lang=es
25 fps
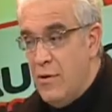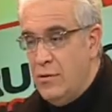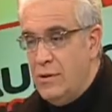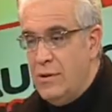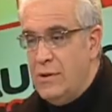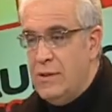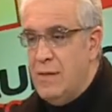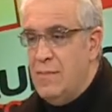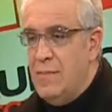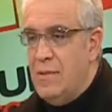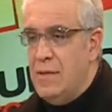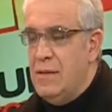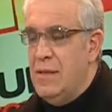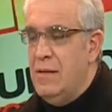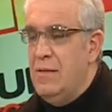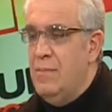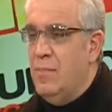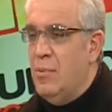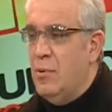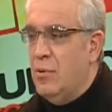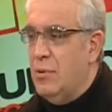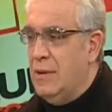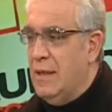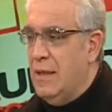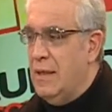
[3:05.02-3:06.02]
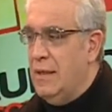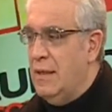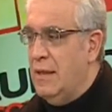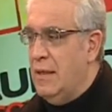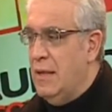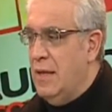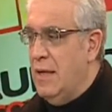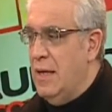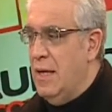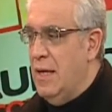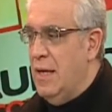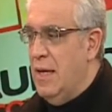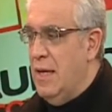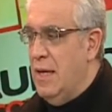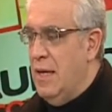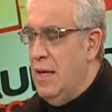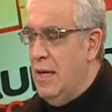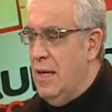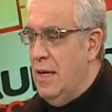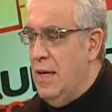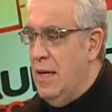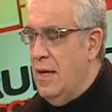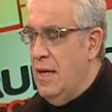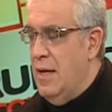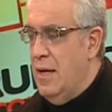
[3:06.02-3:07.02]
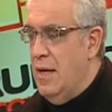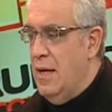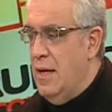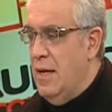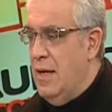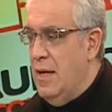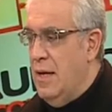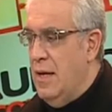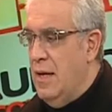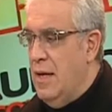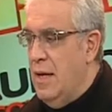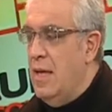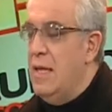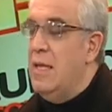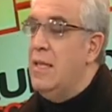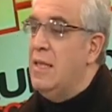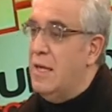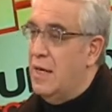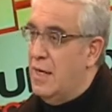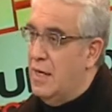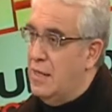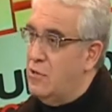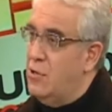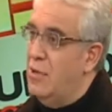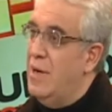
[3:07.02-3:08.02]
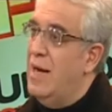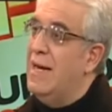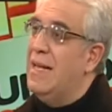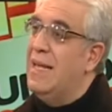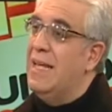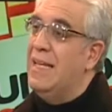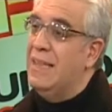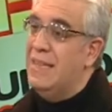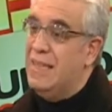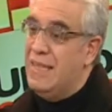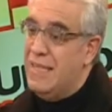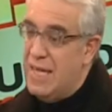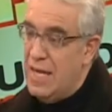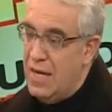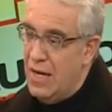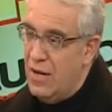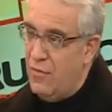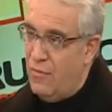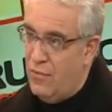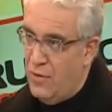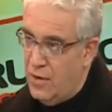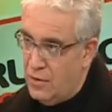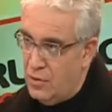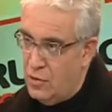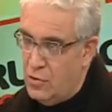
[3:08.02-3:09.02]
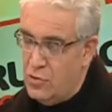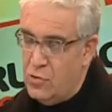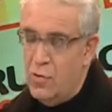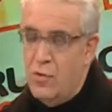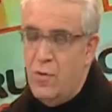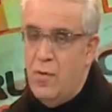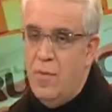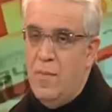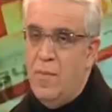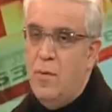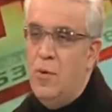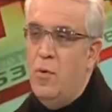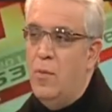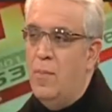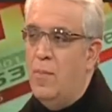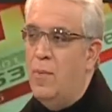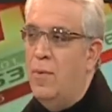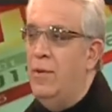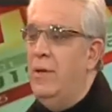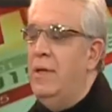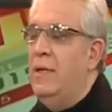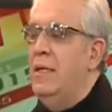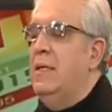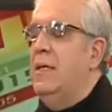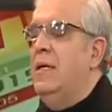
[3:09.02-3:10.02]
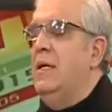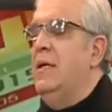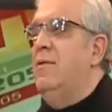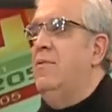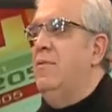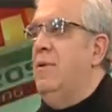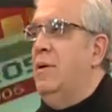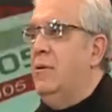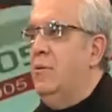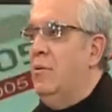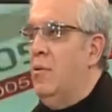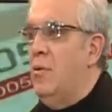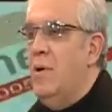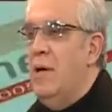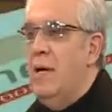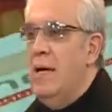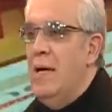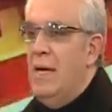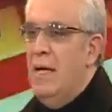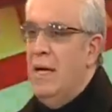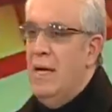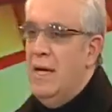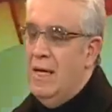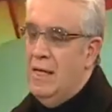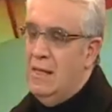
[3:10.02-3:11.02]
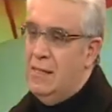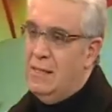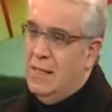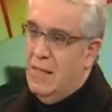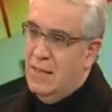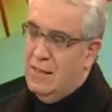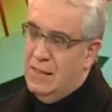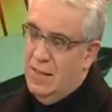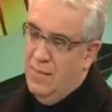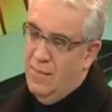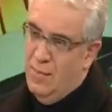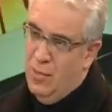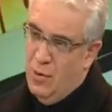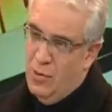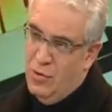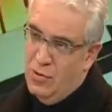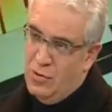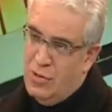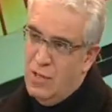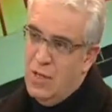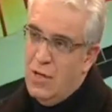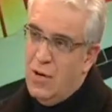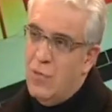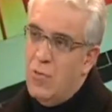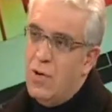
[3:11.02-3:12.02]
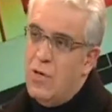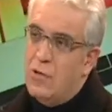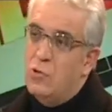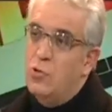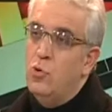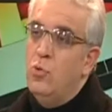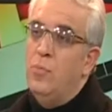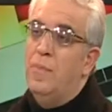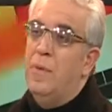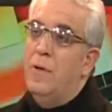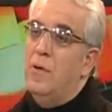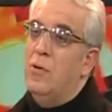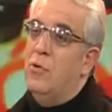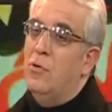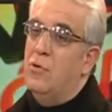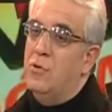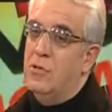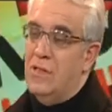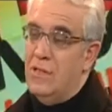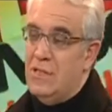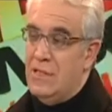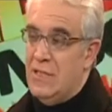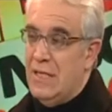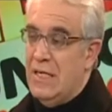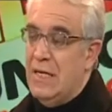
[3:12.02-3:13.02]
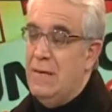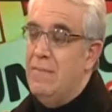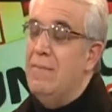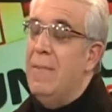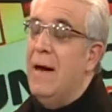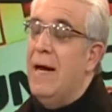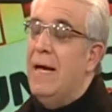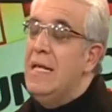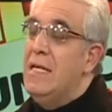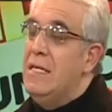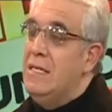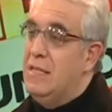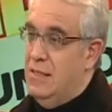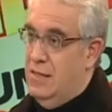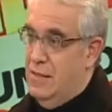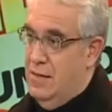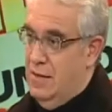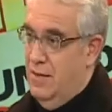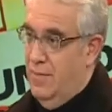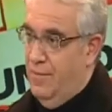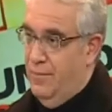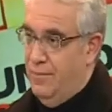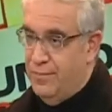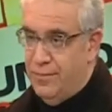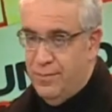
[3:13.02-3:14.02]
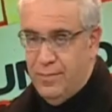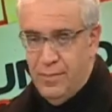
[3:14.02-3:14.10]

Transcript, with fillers: la noticia más importante eh, internacional que tiene efecto sobre Perú, podría tener efecto, es que se pronostica una super cosecha de maíz